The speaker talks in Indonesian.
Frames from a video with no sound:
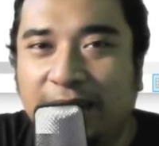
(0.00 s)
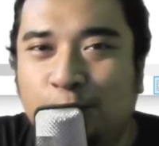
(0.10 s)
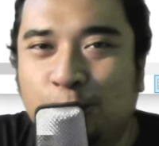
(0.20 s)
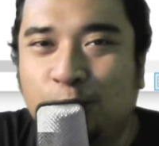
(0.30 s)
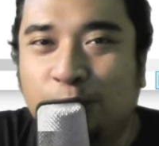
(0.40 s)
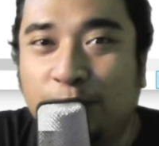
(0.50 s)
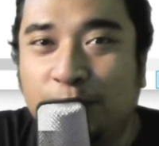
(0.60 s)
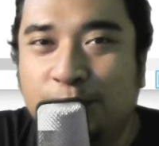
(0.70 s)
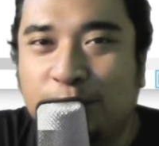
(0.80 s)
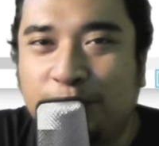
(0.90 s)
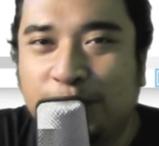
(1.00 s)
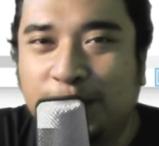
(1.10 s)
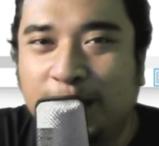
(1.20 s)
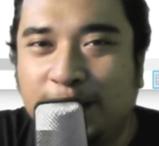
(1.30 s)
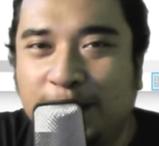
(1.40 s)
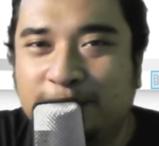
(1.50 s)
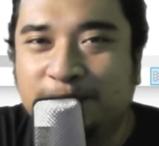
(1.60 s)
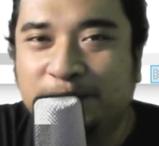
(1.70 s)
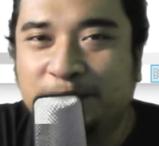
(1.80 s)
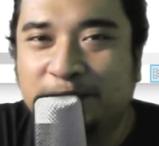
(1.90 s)
Oke, untuk voice over
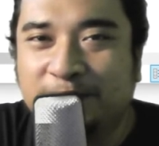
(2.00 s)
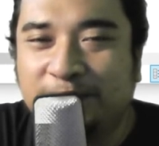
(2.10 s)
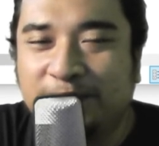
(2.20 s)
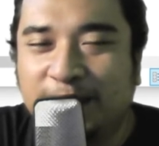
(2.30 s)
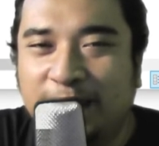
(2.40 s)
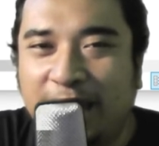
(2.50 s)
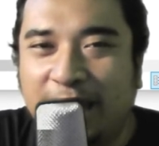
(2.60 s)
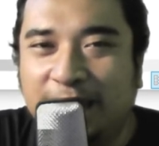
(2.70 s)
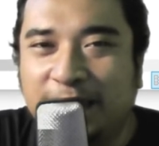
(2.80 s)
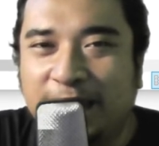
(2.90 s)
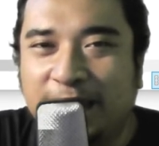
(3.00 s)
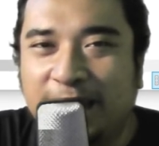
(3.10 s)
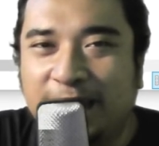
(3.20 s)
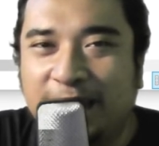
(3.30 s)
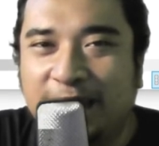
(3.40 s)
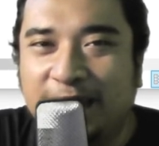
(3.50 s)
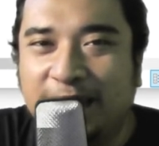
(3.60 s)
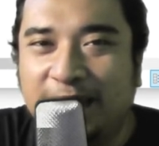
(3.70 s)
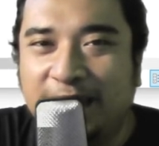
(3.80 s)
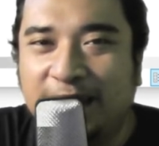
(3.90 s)
talent kayaknya
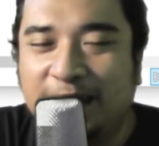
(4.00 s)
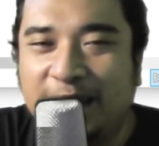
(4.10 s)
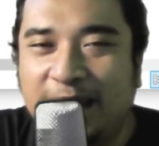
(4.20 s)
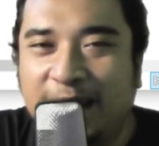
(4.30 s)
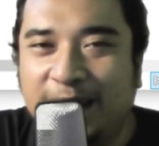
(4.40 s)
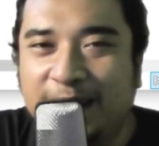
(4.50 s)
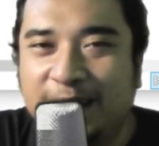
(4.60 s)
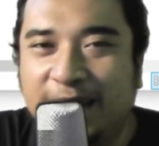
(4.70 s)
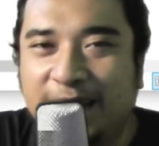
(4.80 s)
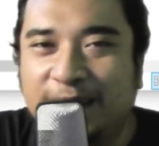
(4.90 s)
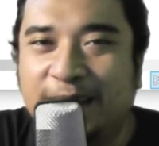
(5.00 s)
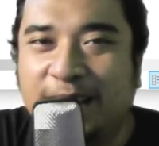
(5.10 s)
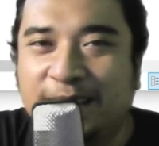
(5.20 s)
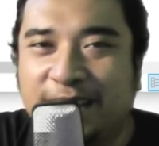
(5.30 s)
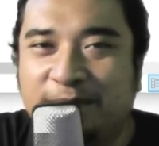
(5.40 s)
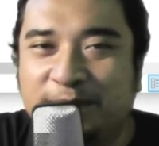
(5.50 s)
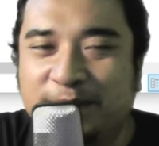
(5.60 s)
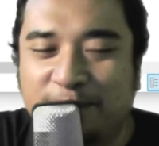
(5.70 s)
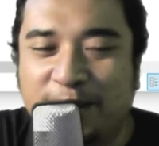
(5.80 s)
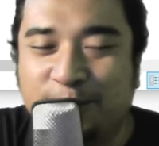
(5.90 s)
karirnya akan terancam,
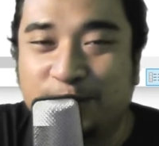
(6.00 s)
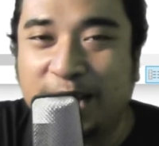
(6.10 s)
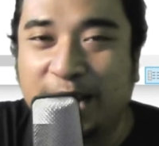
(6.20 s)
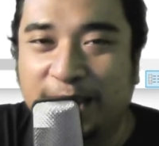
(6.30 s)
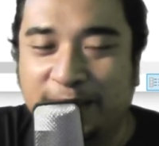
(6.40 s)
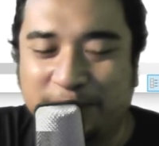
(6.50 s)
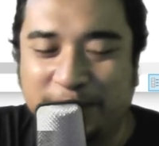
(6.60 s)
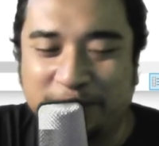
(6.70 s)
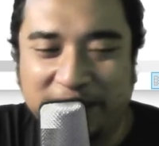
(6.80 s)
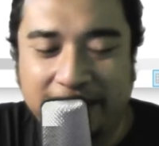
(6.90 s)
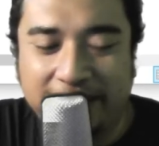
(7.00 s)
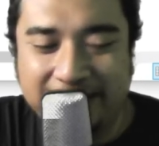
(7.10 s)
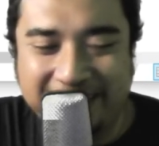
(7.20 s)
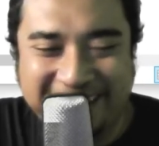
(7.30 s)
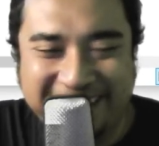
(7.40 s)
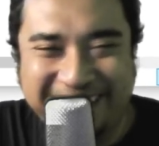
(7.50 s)
termasuk saya teman-teman ya.